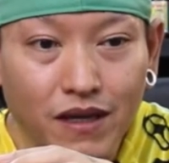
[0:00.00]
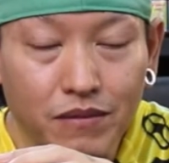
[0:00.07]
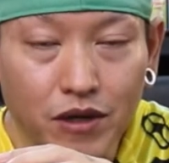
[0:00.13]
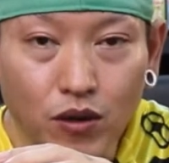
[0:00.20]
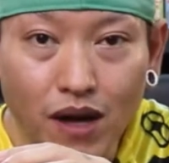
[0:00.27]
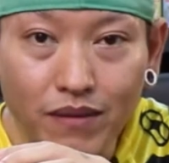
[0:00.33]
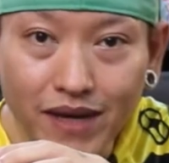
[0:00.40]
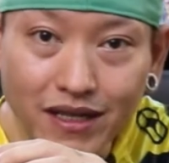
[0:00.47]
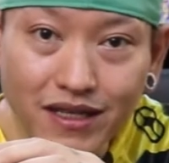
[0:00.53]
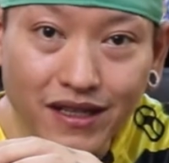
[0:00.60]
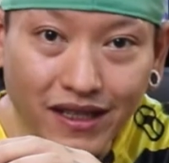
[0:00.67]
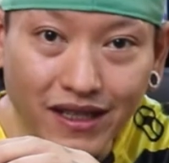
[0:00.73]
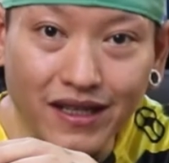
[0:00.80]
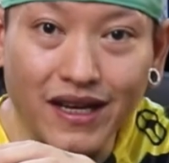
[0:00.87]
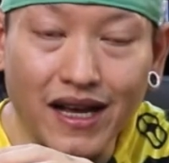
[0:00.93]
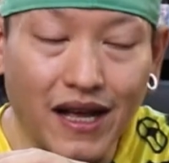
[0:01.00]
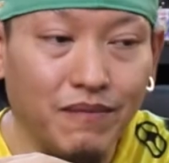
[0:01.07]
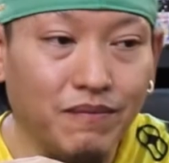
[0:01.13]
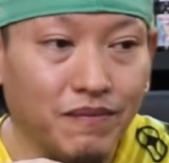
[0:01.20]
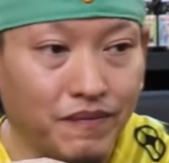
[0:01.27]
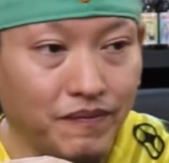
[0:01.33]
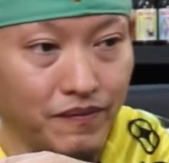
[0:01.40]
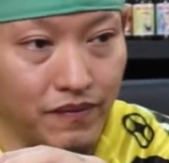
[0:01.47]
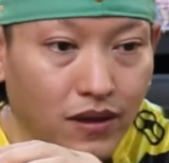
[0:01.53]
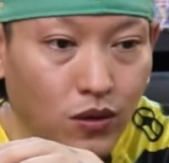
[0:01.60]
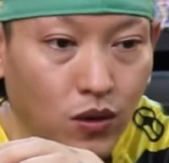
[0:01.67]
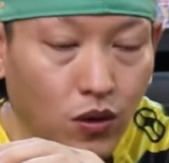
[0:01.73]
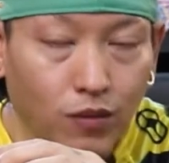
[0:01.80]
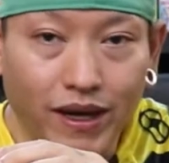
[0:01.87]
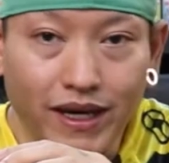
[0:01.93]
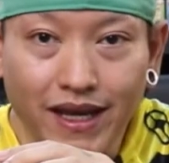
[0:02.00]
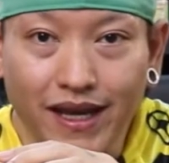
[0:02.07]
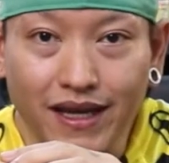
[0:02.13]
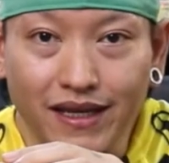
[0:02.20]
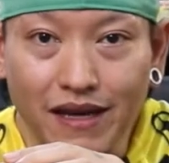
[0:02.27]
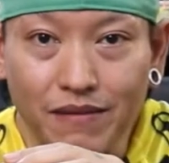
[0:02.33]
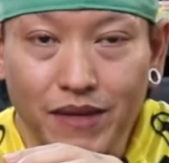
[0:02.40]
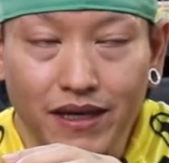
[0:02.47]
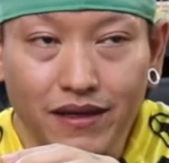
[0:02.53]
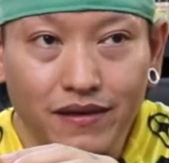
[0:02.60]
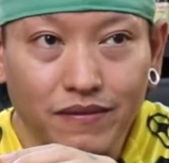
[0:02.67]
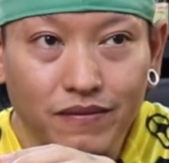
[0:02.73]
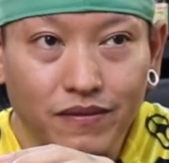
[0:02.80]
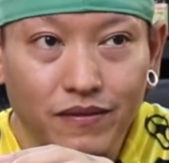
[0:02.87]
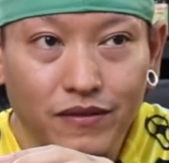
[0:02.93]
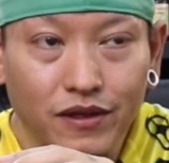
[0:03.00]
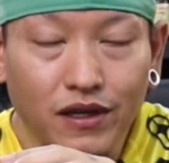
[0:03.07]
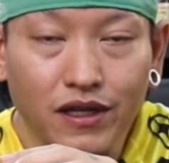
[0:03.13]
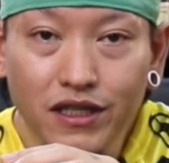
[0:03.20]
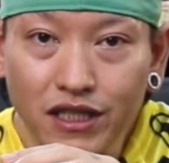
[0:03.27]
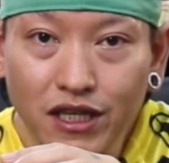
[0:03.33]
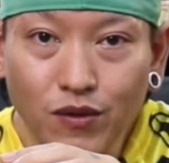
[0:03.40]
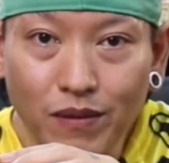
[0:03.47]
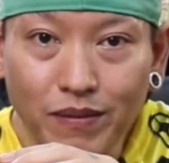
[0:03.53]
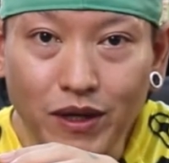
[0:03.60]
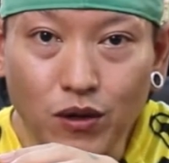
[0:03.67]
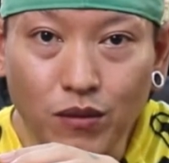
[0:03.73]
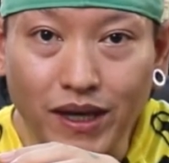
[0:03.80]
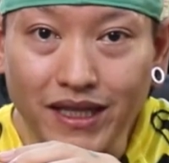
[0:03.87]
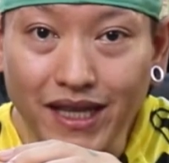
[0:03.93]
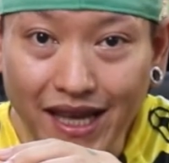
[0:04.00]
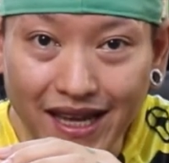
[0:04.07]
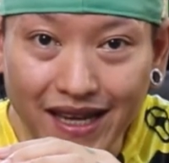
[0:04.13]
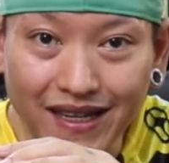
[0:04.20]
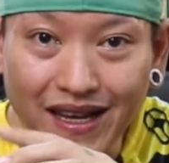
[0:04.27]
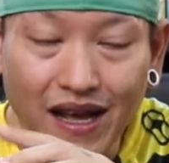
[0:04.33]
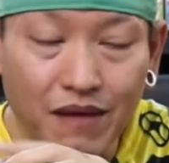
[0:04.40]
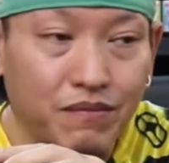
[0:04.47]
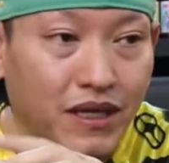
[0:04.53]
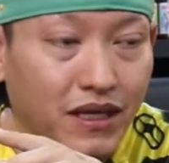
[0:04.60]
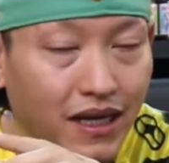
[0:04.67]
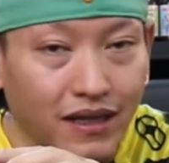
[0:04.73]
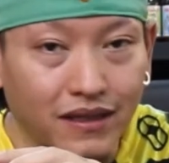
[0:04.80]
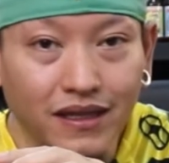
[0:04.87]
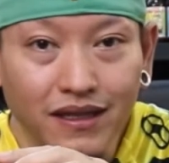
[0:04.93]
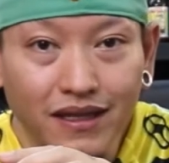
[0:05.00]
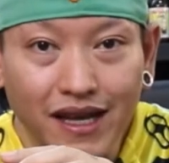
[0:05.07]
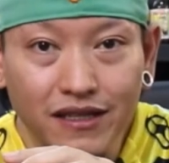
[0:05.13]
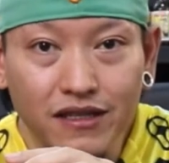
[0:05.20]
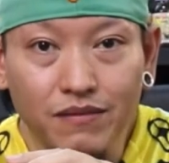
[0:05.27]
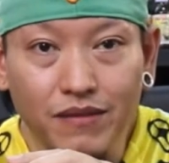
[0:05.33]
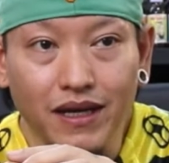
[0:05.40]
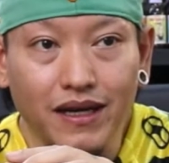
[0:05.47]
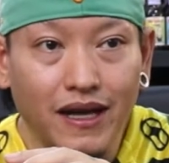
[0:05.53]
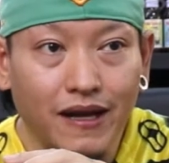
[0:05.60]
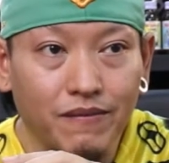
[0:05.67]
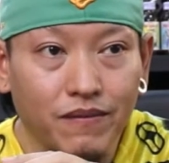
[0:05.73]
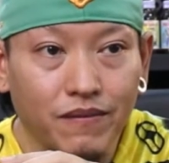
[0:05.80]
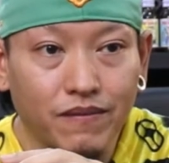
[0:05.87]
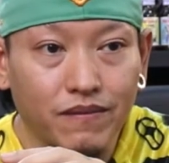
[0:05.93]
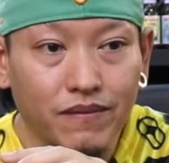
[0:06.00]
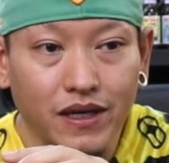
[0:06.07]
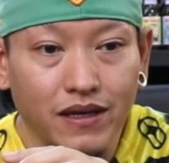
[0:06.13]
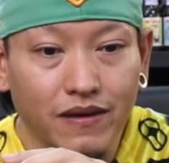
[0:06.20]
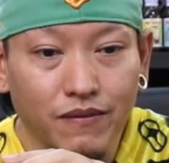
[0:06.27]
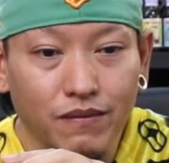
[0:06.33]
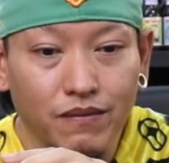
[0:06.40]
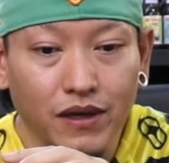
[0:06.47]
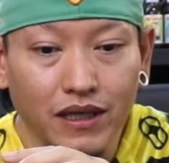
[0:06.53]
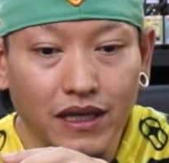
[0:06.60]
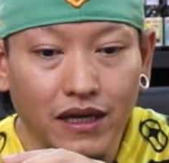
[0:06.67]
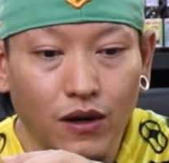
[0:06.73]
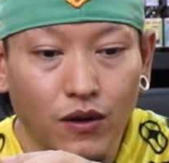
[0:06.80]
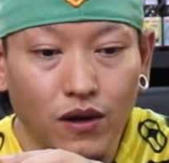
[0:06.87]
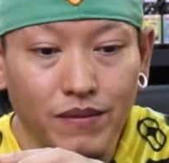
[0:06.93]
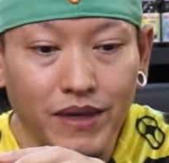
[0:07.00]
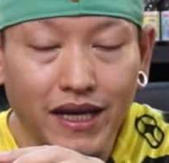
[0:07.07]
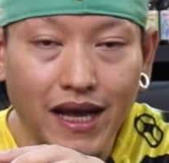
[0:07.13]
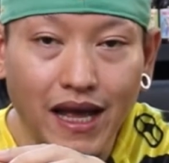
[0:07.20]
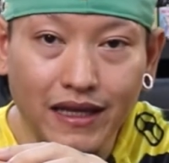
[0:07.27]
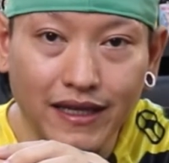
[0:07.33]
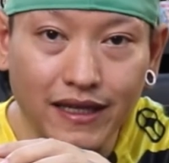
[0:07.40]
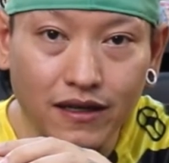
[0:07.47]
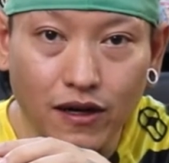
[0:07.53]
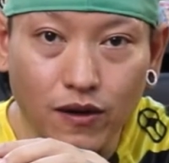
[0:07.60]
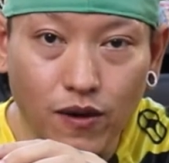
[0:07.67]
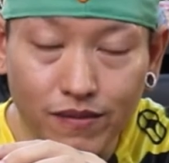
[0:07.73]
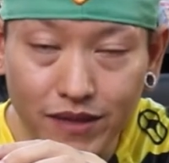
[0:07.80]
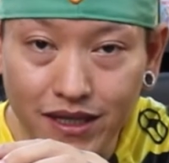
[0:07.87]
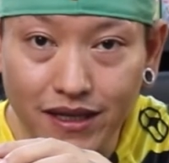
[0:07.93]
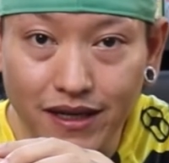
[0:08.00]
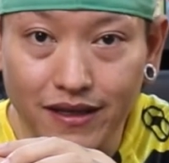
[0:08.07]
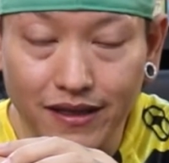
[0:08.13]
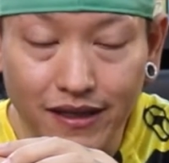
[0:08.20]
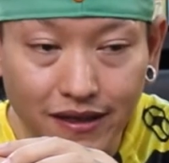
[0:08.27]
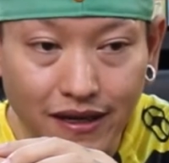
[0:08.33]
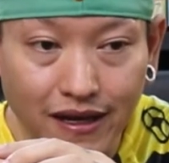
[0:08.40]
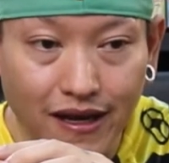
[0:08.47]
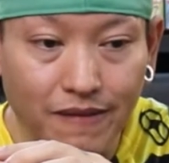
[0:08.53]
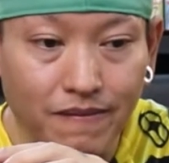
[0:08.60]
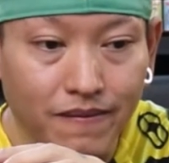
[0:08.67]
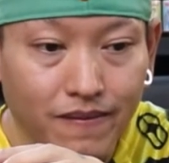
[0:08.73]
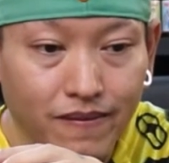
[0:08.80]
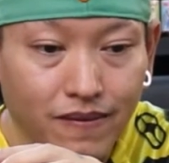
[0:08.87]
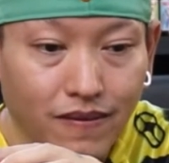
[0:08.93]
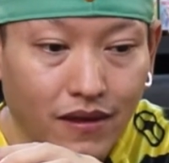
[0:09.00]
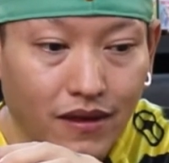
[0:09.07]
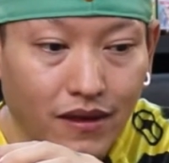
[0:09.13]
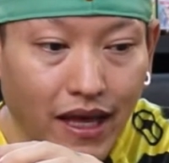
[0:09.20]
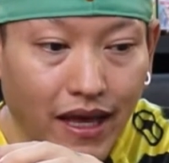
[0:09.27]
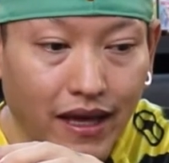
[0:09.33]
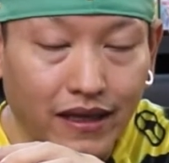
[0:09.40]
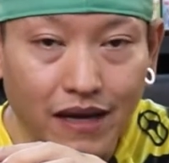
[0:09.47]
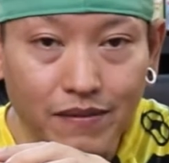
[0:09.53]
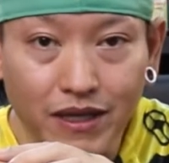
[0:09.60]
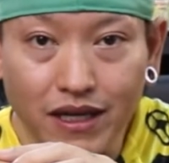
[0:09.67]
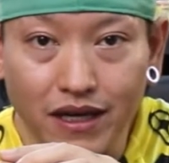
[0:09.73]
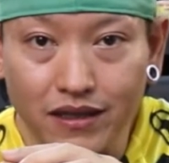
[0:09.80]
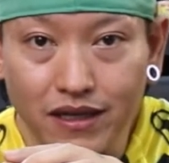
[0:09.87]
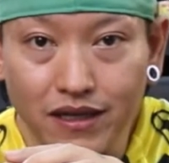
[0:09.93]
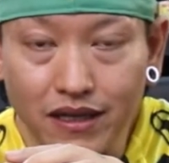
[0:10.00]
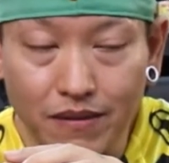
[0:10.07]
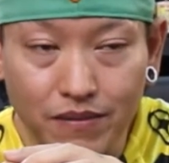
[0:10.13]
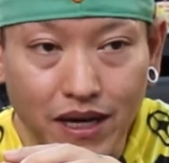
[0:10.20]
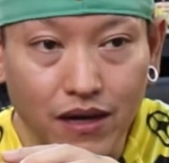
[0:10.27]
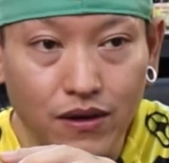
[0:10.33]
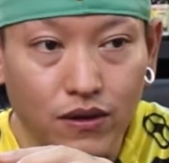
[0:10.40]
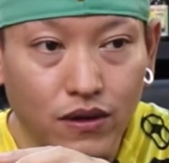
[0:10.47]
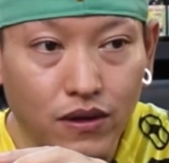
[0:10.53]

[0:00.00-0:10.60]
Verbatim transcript: มีความน่าเชื่อถือนะครับ อุบัติเหตุเนี่ยมันก็ขึ้นชื่อว่าเป็นอุบัติเหตุนะครับมันเกิดขึ้นได้เสอครับ มันบางทีเราก็ไม่ได้คาดคิดหรอกว่ามันจะเกิดขึ้นนะครับ แต่ถ้ามันเกิดขึ้นกับเรา